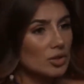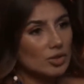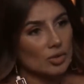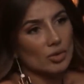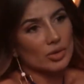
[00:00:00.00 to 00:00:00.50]
na
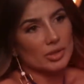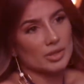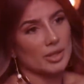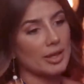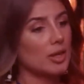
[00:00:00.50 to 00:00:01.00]
vida
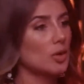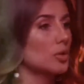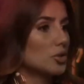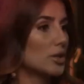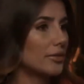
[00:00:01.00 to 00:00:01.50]

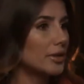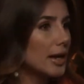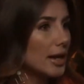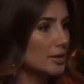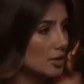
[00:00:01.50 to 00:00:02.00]
física
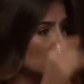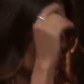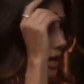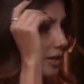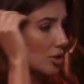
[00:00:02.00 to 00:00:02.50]
dela de que
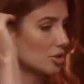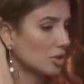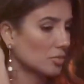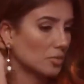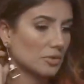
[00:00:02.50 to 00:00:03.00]
isso
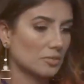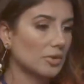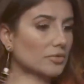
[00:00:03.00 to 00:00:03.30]
realmente